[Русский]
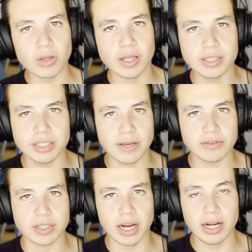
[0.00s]
детей
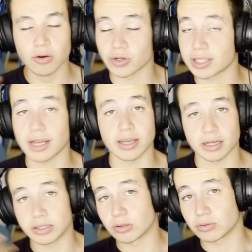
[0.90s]
в Израиле, хоть я
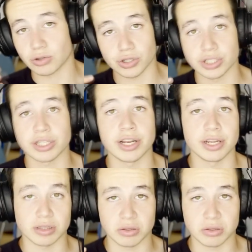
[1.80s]
их тоже искренне,